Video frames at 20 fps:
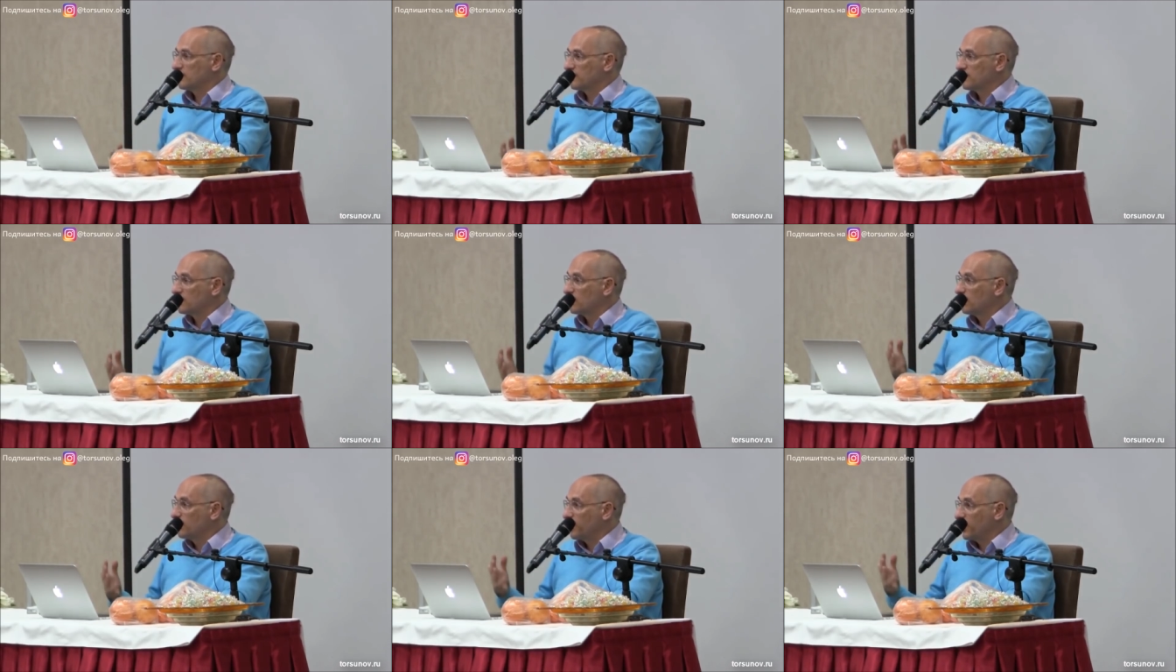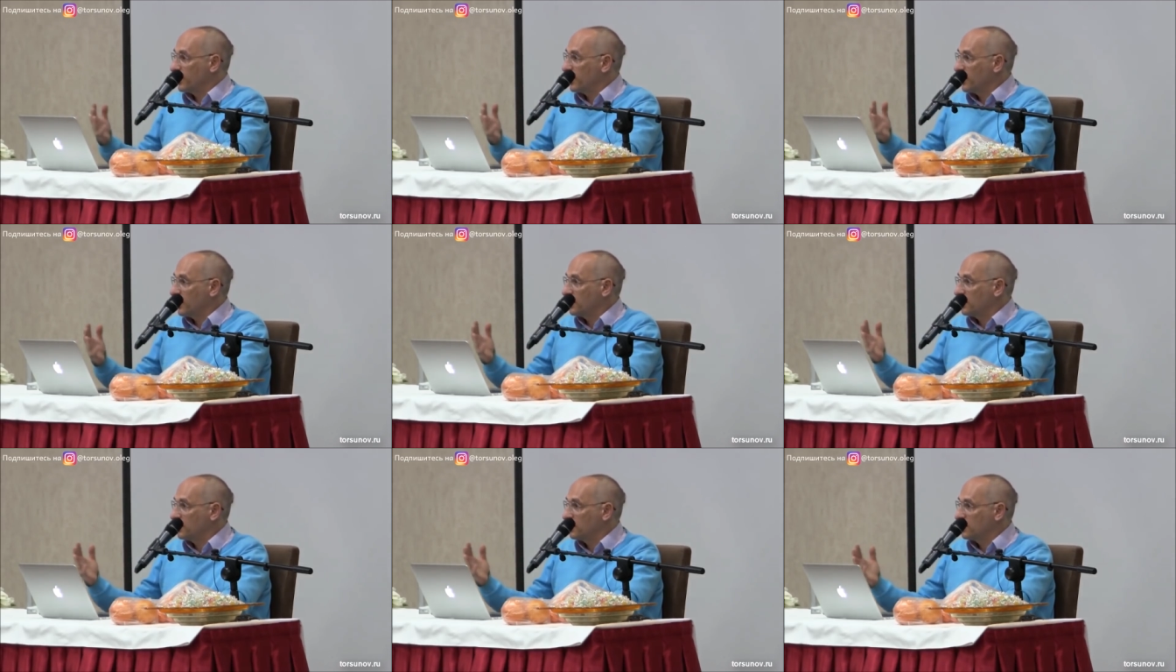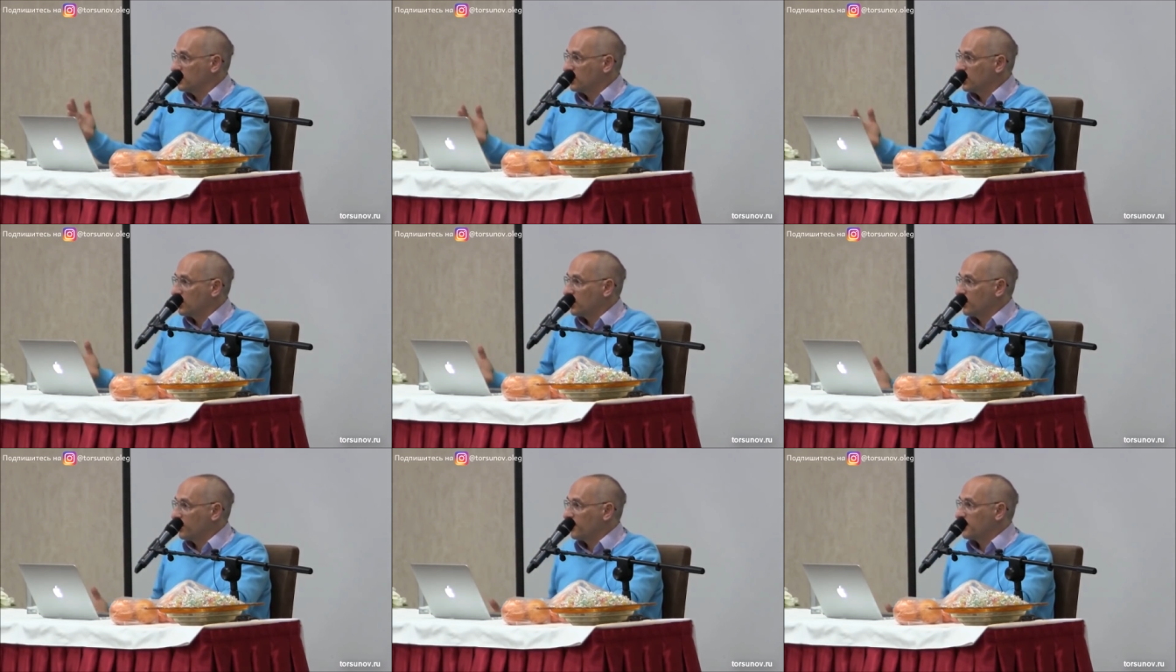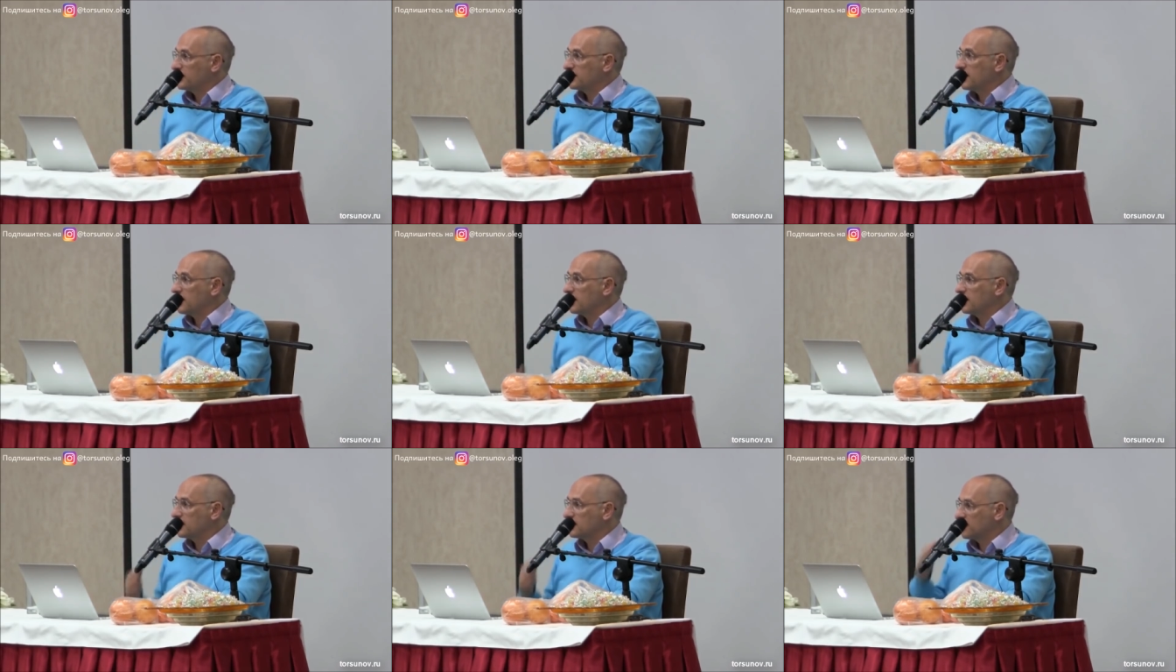суд подать, и человека
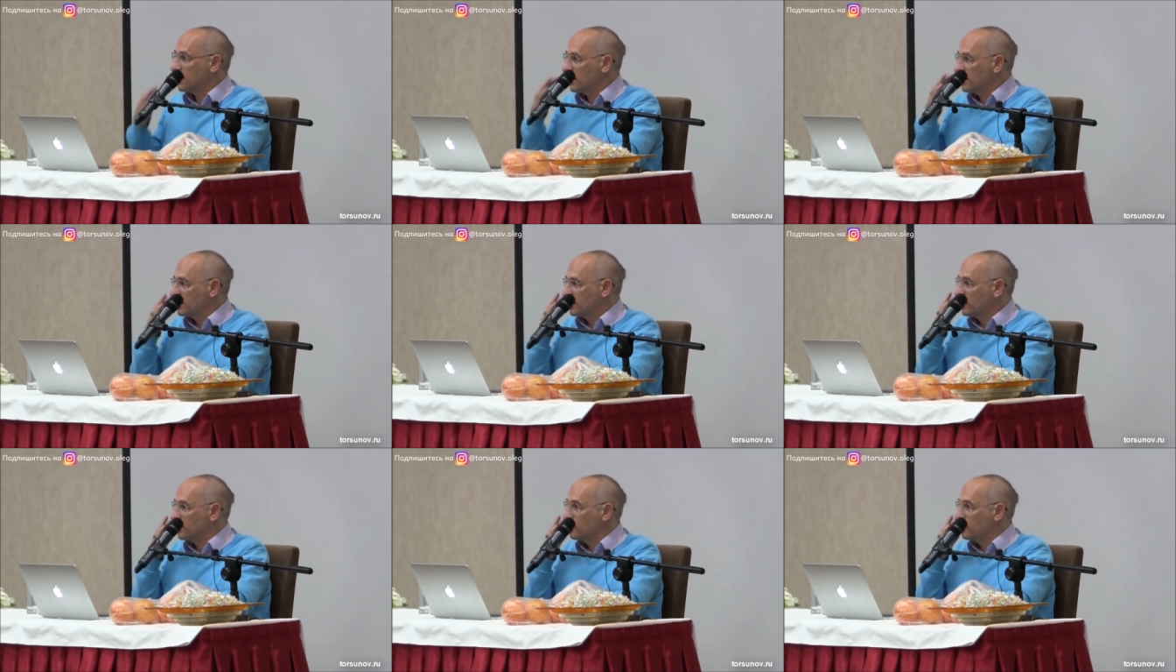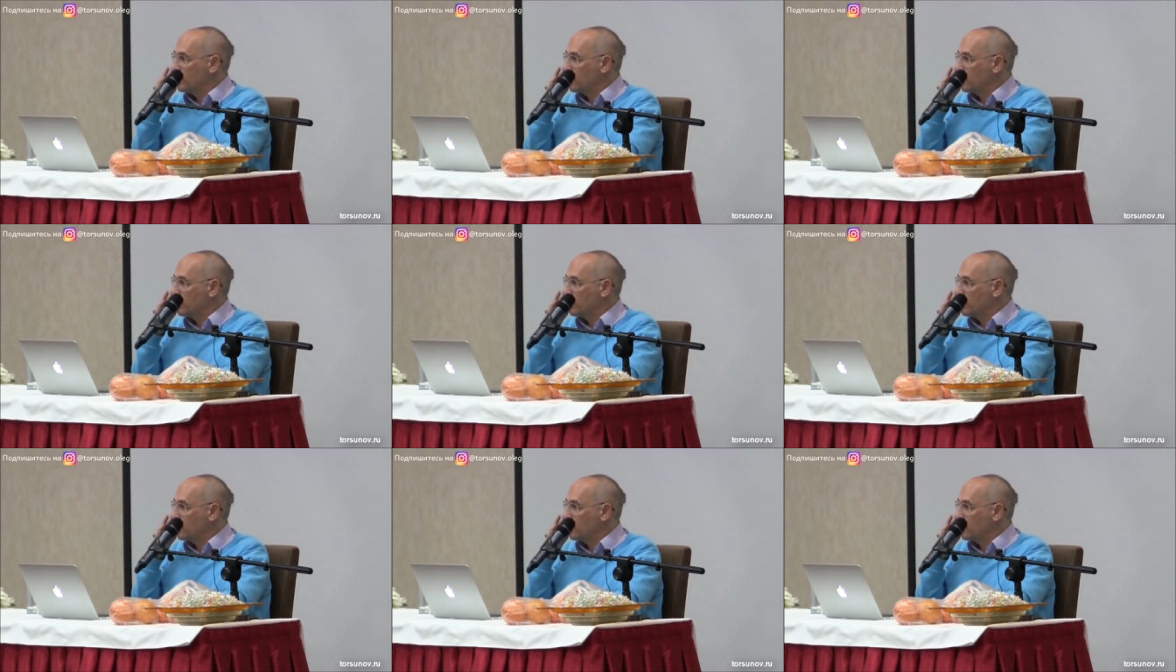посадят за развод,